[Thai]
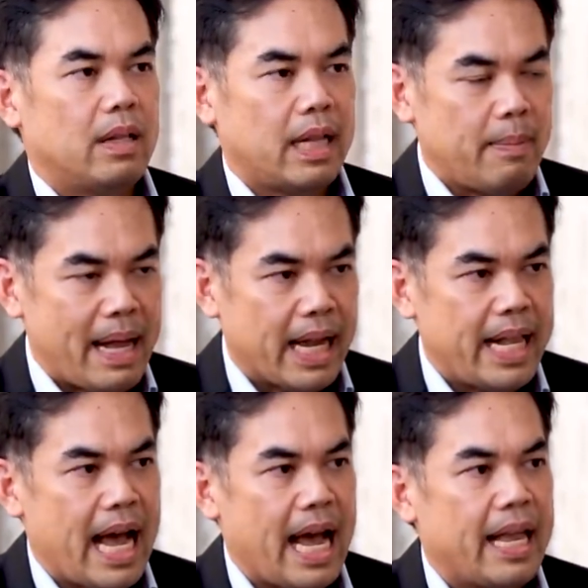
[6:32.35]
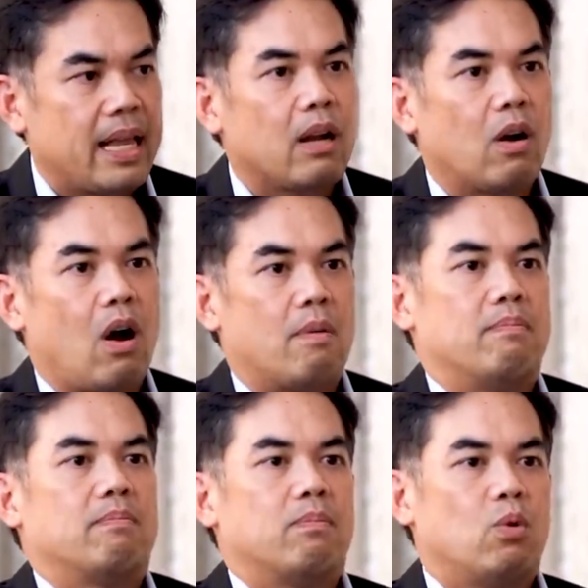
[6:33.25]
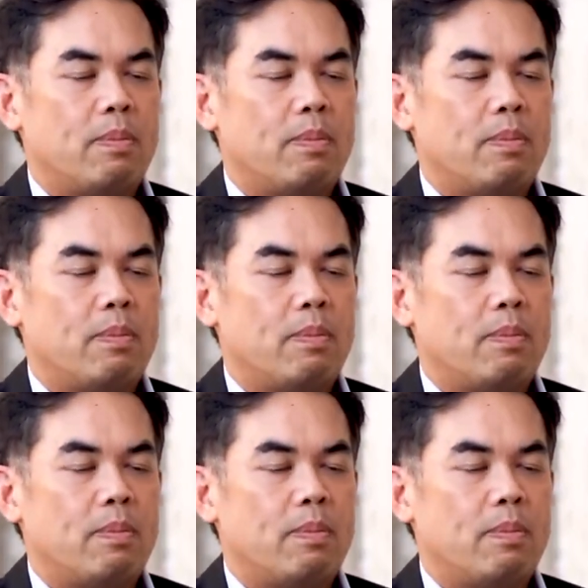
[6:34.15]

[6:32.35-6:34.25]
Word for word: รัฐบาลขยายกรอบง